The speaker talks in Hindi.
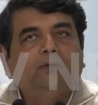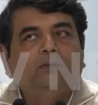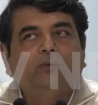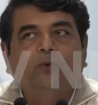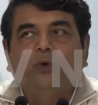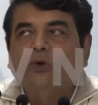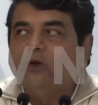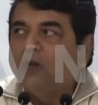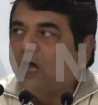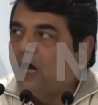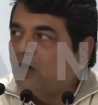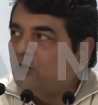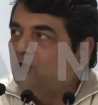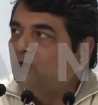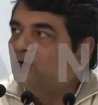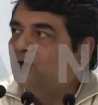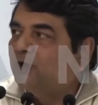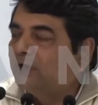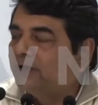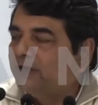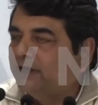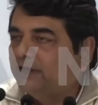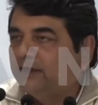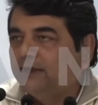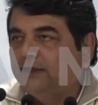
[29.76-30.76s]
वो लागू
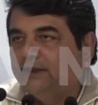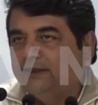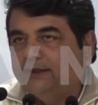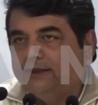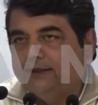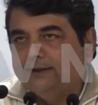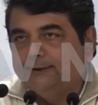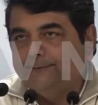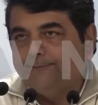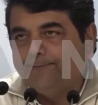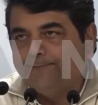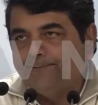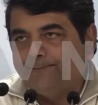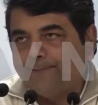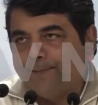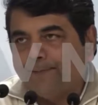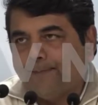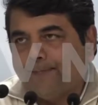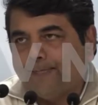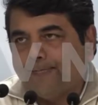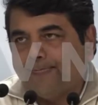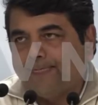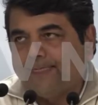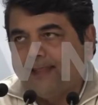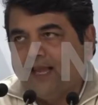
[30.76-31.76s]
करेंगे
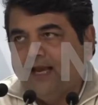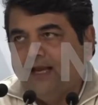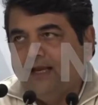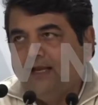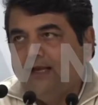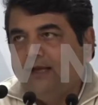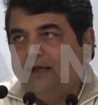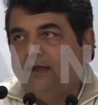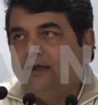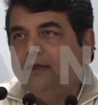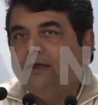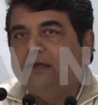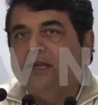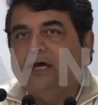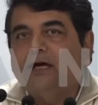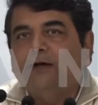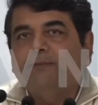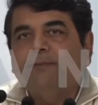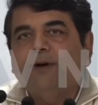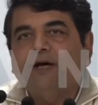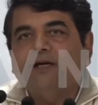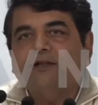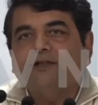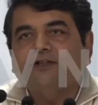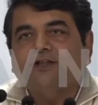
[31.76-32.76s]

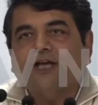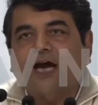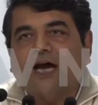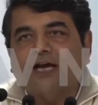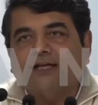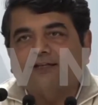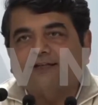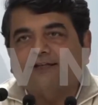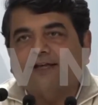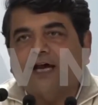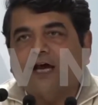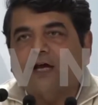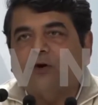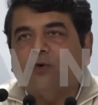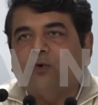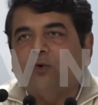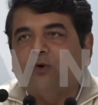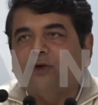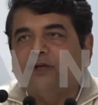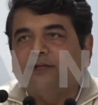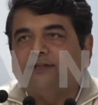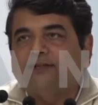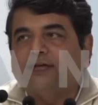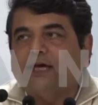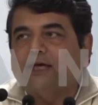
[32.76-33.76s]
लगभग चार साल
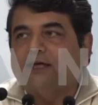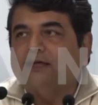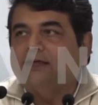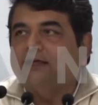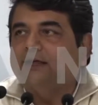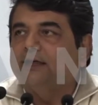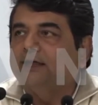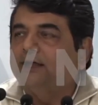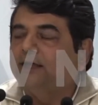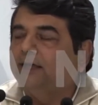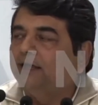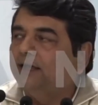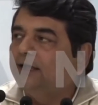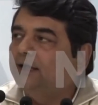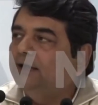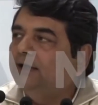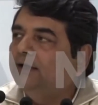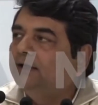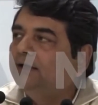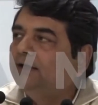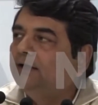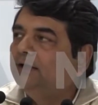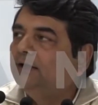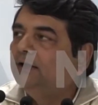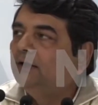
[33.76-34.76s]
होने जा रहे हैं
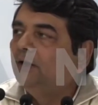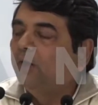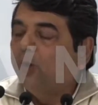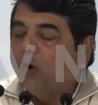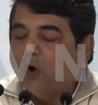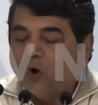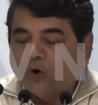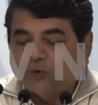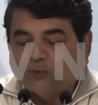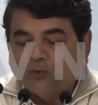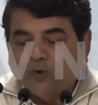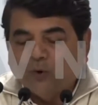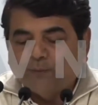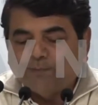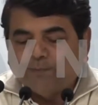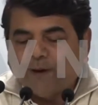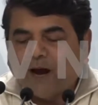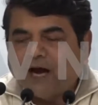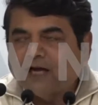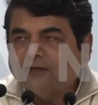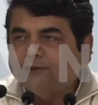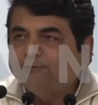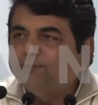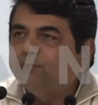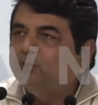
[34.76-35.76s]
और वो
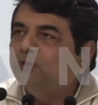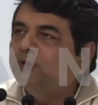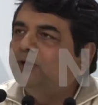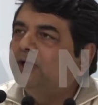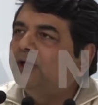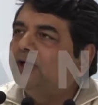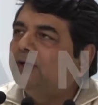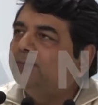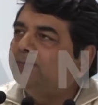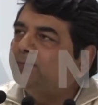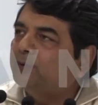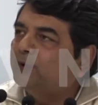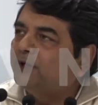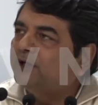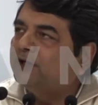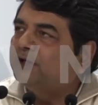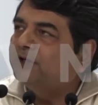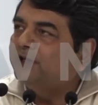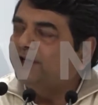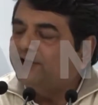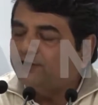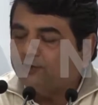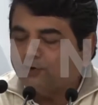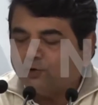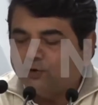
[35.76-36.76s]
पांच मुद्दे पूरे
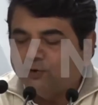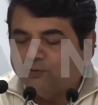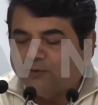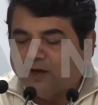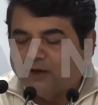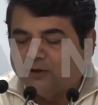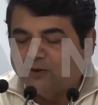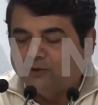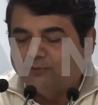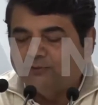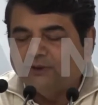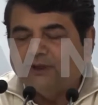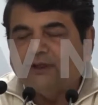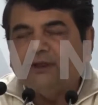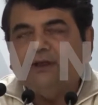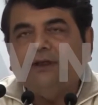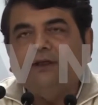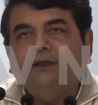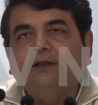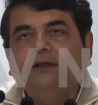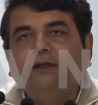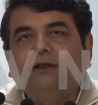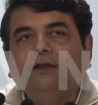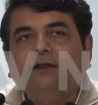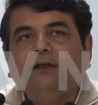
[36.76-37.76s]
देश को मालूम हैं
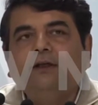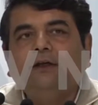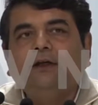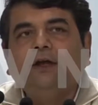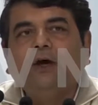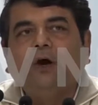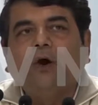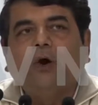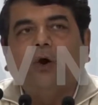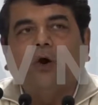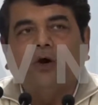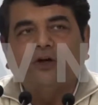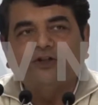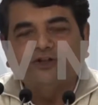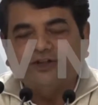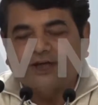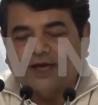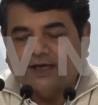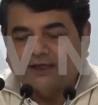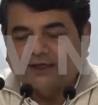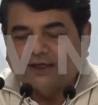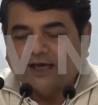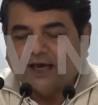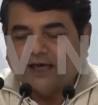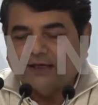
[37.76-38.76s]
और
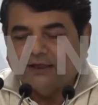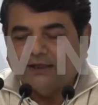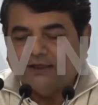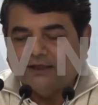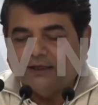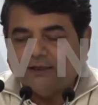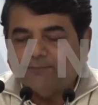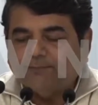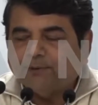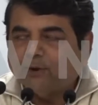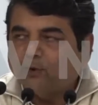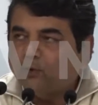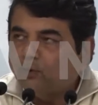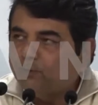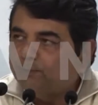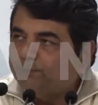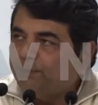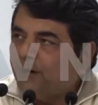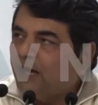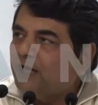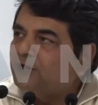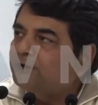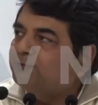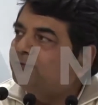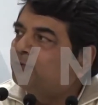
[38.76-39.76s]
जानकारी है पर उन
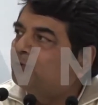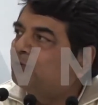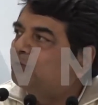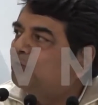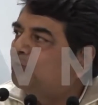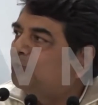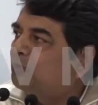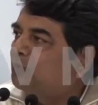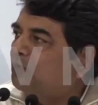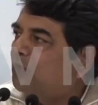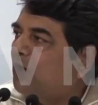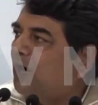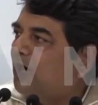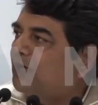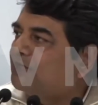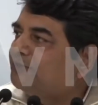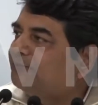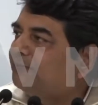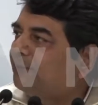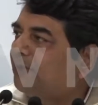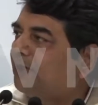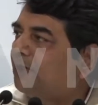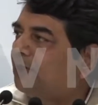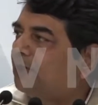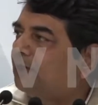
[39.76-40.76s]
पांच मुद्दों को आज
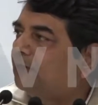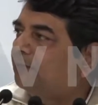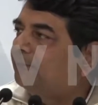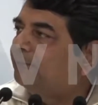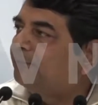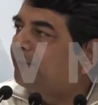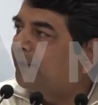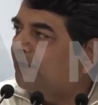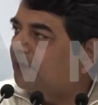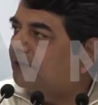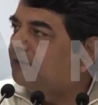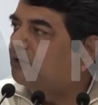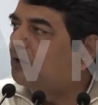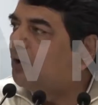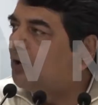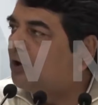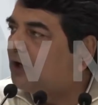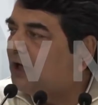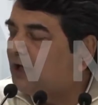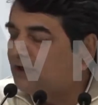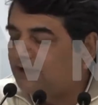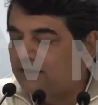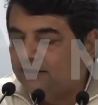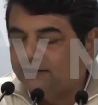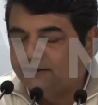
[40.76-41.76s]
मैं फिर
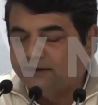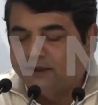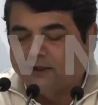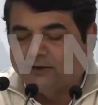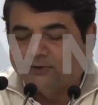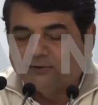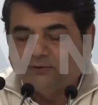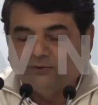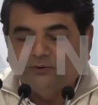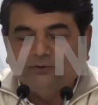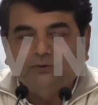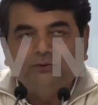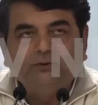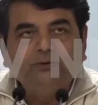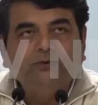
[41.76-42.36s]
दोहरा देता हूँ